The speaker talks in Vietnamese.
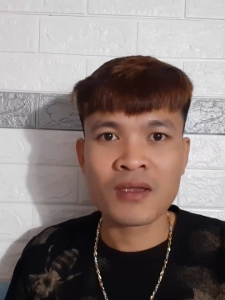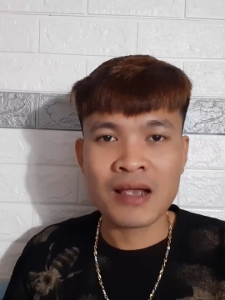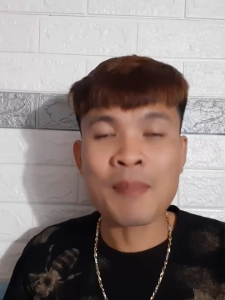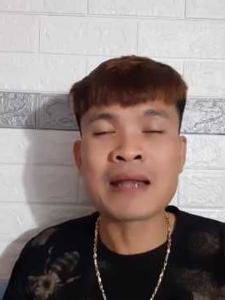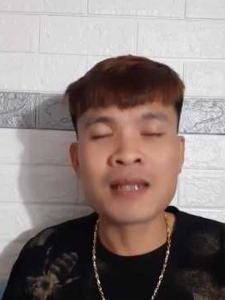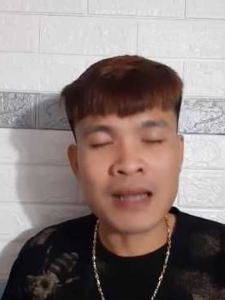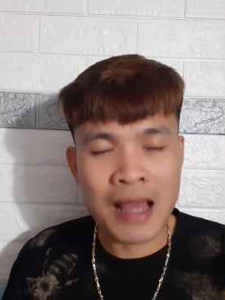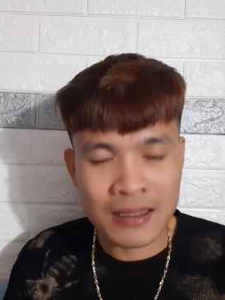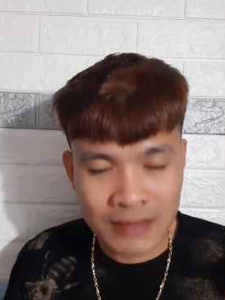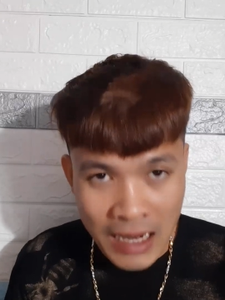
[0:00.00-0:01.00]
các bạn nhận
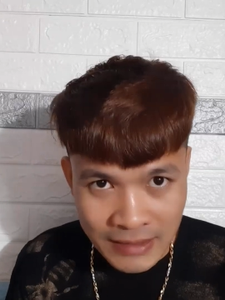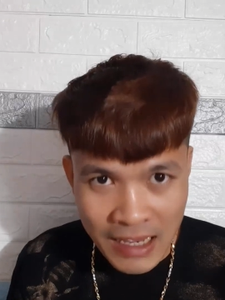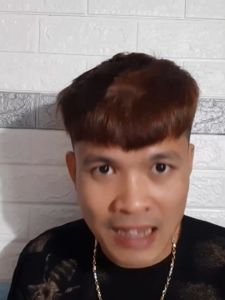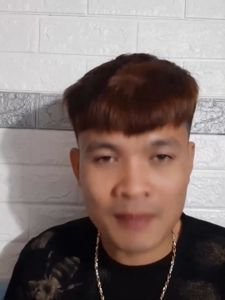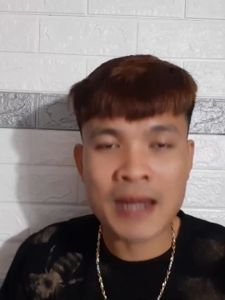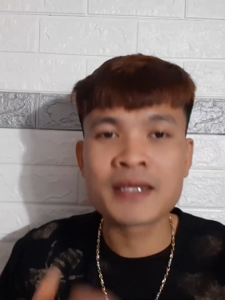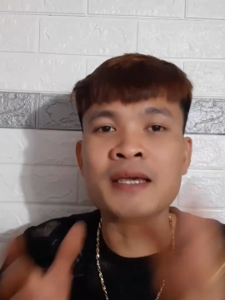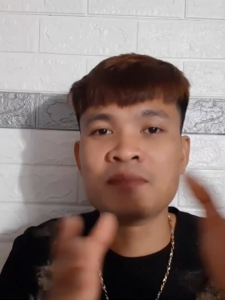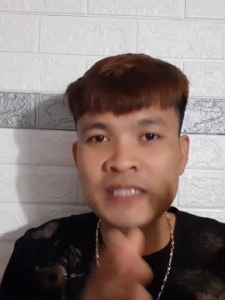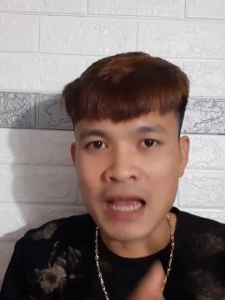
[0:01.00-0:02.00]
hàng tại nhà, các bạn
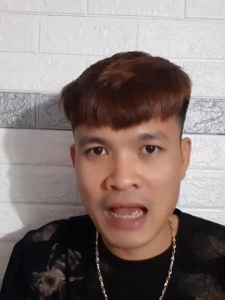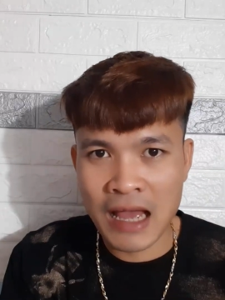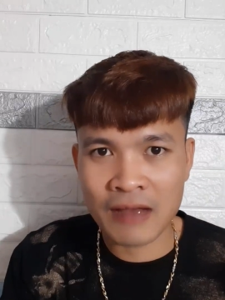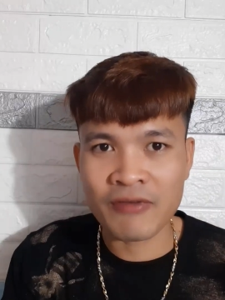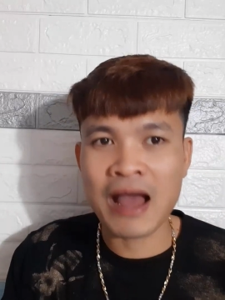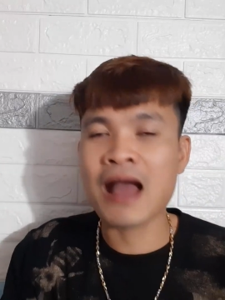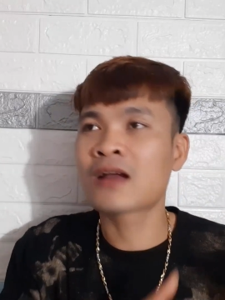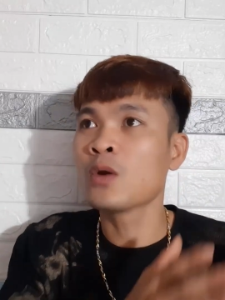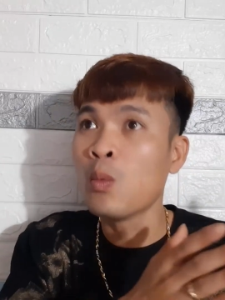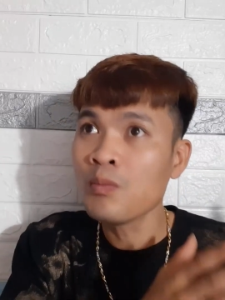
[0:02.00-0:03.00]
kiểm tra hàng và hàng
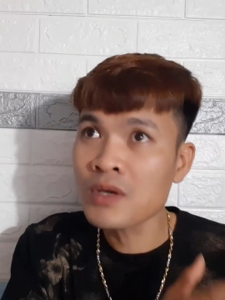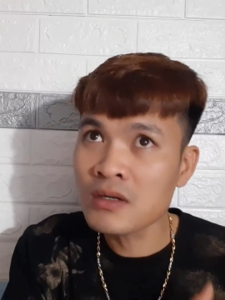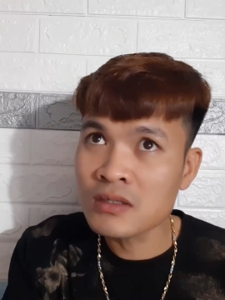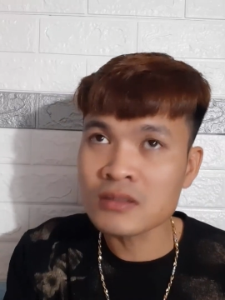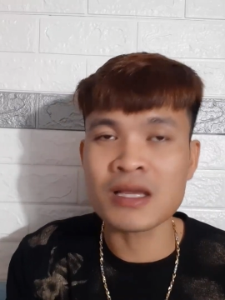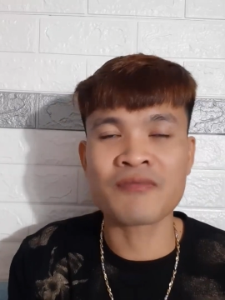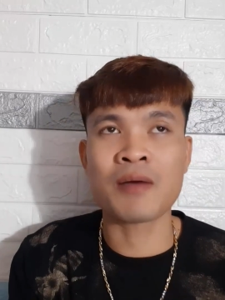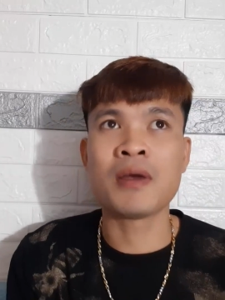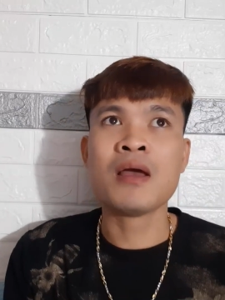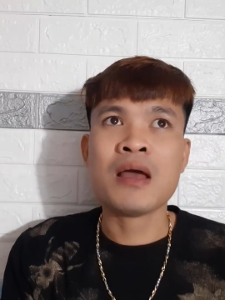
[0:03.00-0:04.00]
đúng như những sản
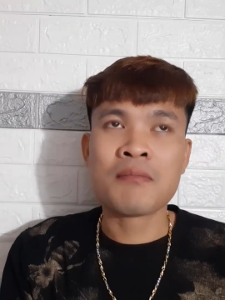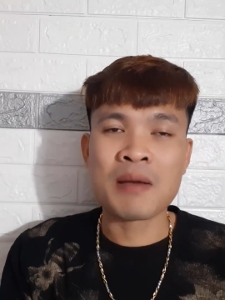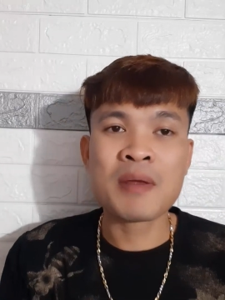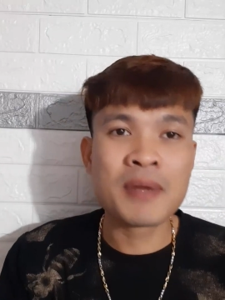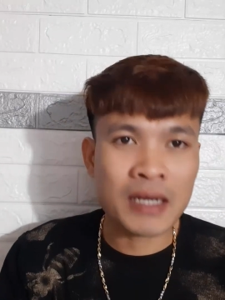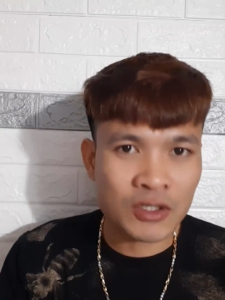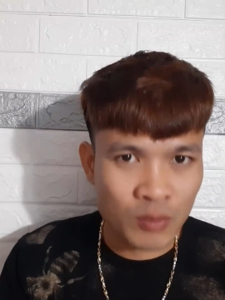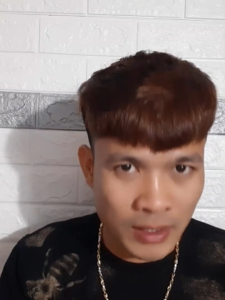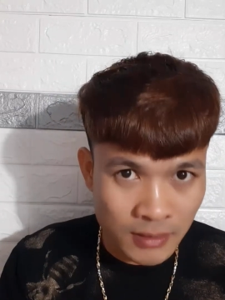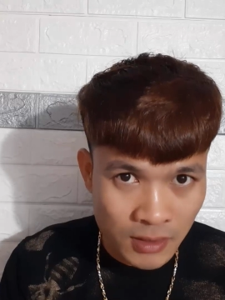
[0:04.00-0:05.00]
phẩm mà bên mình đã chụp
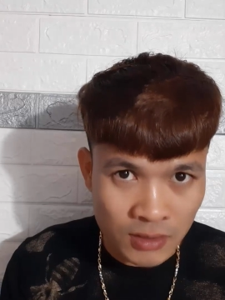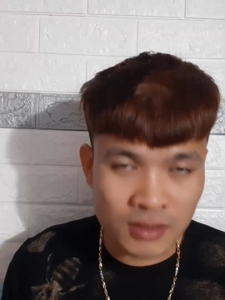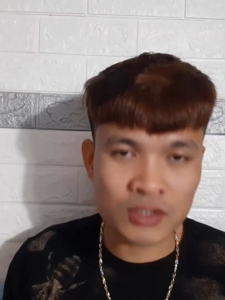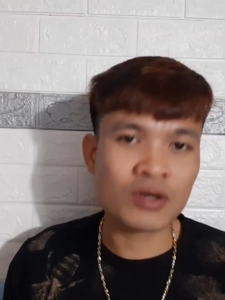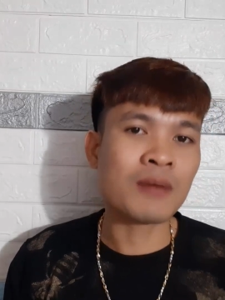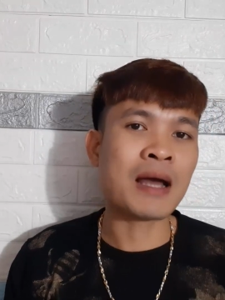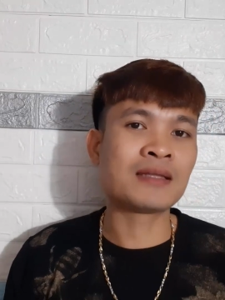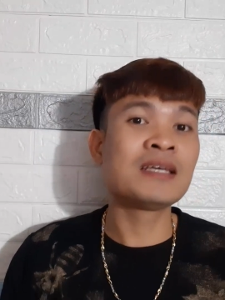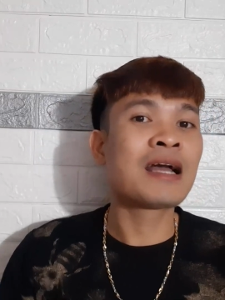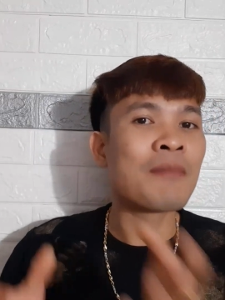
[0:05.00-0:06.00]
ảnh đưa gửi cho các bạn
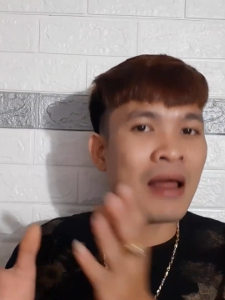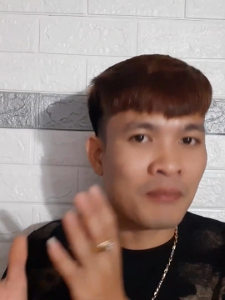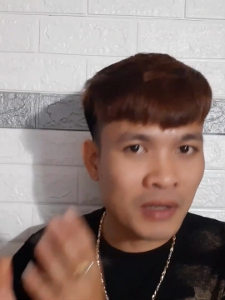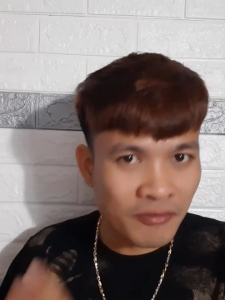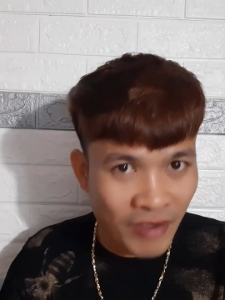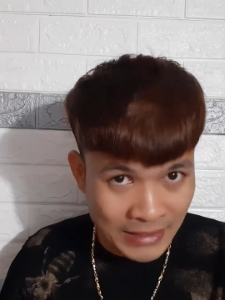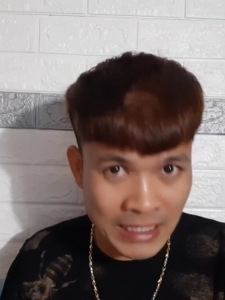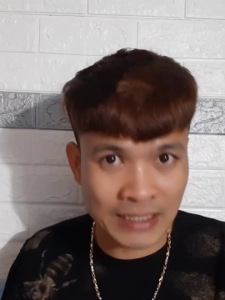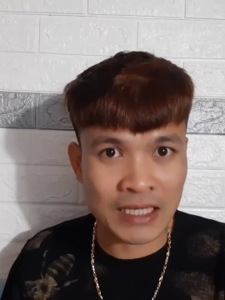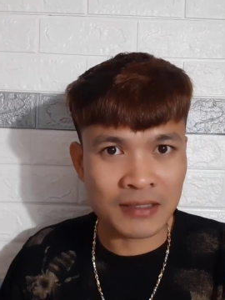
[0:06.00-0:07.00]
thì các bạn mới phải
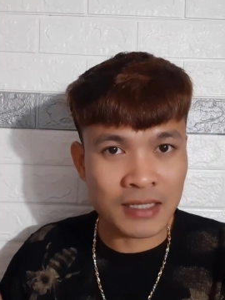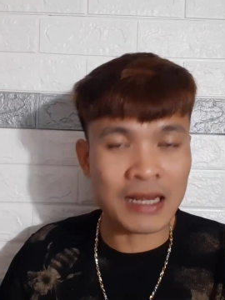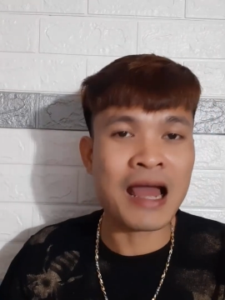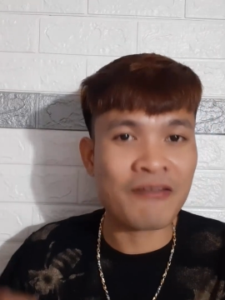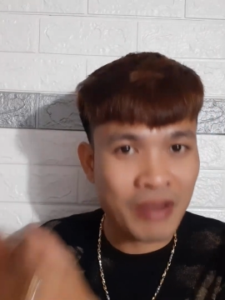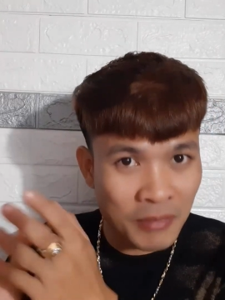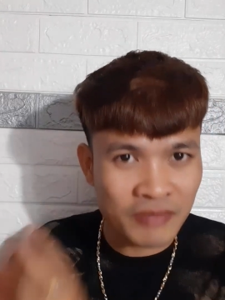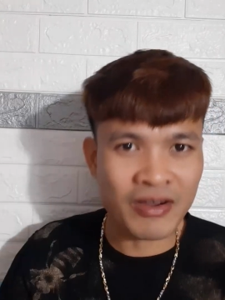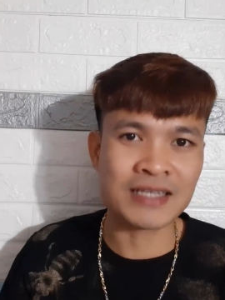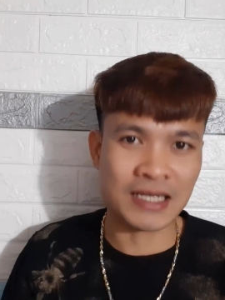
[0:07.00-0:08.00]
trả tiền, nhận hàng và mới
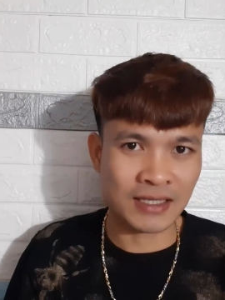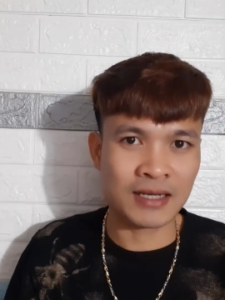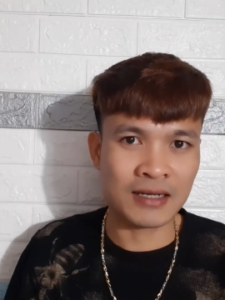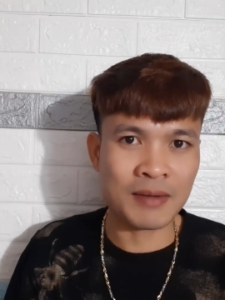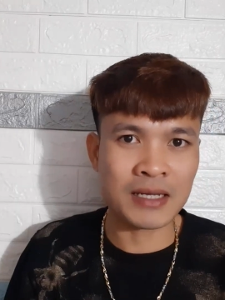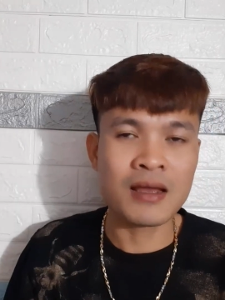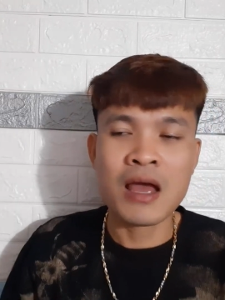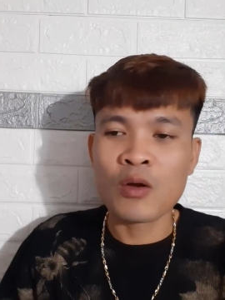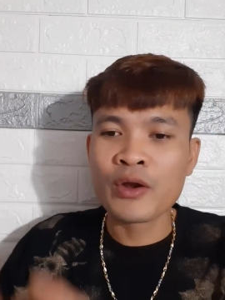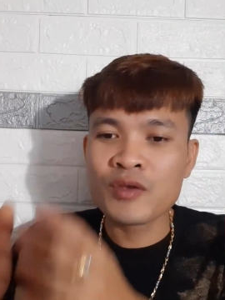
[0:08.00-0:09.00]
phải trả tiền các bạn nhé.
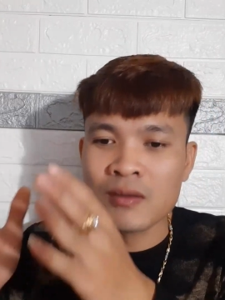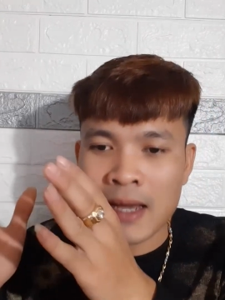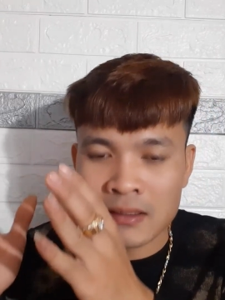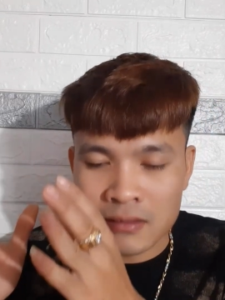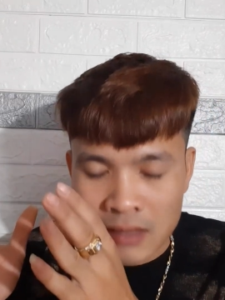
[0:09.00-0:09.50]
Còn nếu như các bạn